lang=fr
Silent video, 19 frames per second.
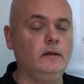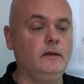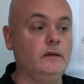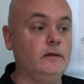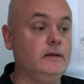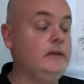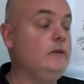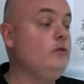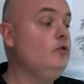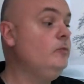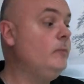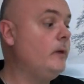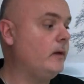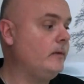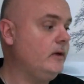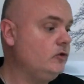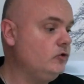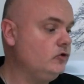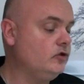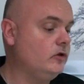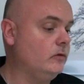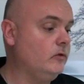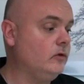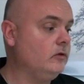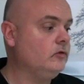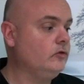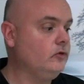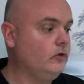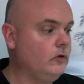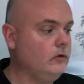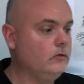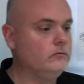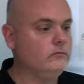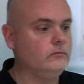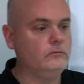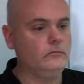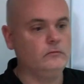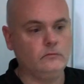qui lui permettent justement
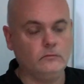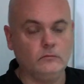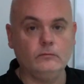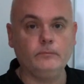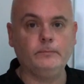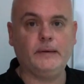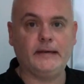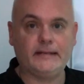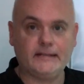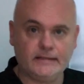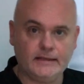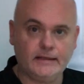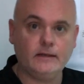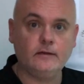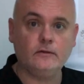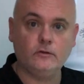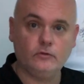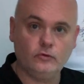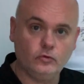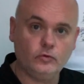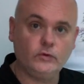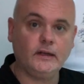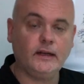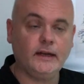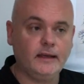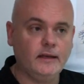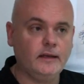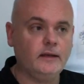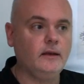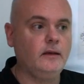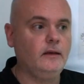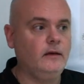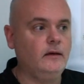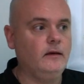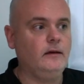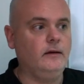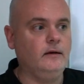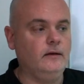de passer toutes les,
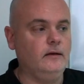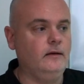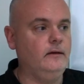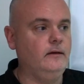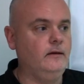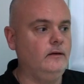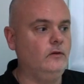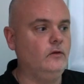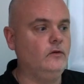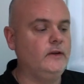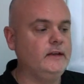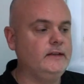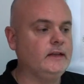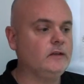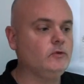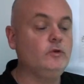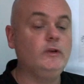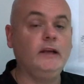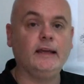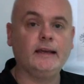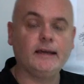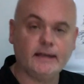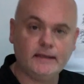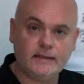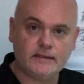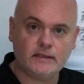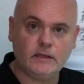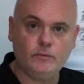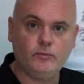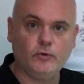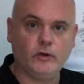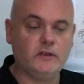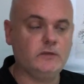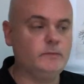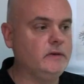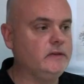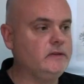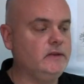euh, on va dire, toutes les crises qui pourraient
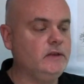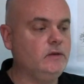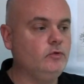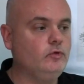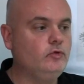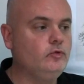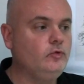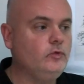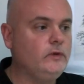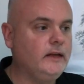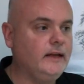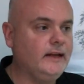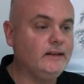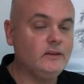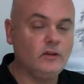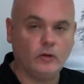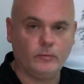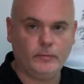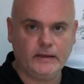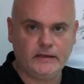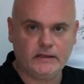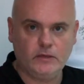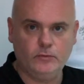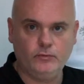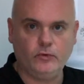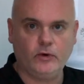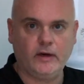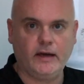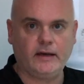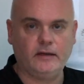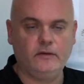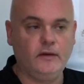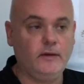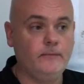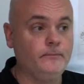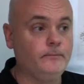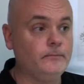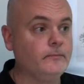se passer ou toutes les tempêtes qui pourraient
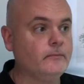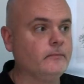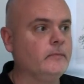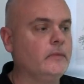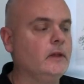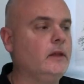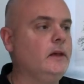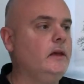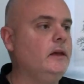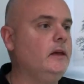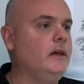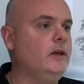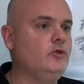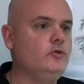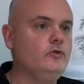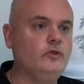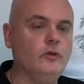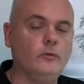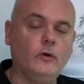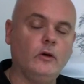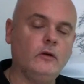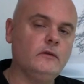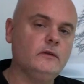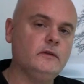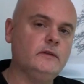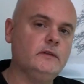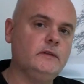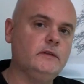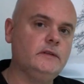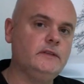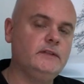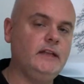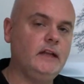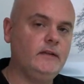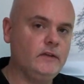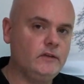arriver. Et justement, s'il avait